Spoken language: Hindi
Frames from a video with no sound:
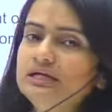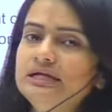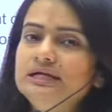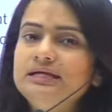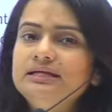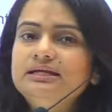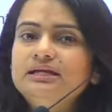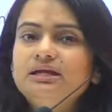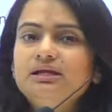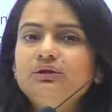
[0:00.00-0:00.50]

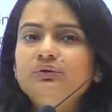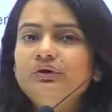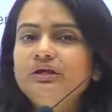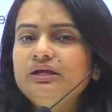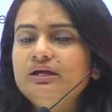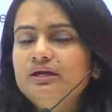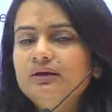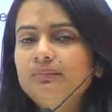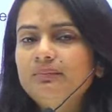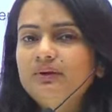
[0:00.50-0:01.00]

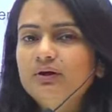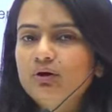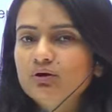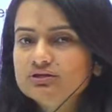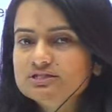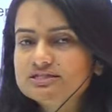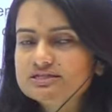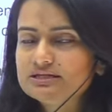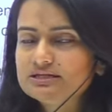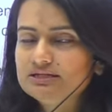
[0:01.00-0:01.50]
येलोइंग या
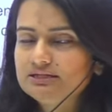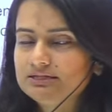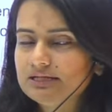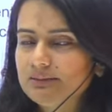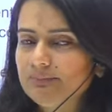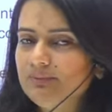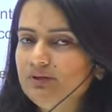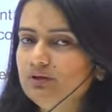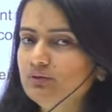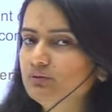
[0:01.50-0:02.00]
ब्राउनजिंग टाइप
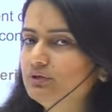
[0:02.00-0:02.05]
की होने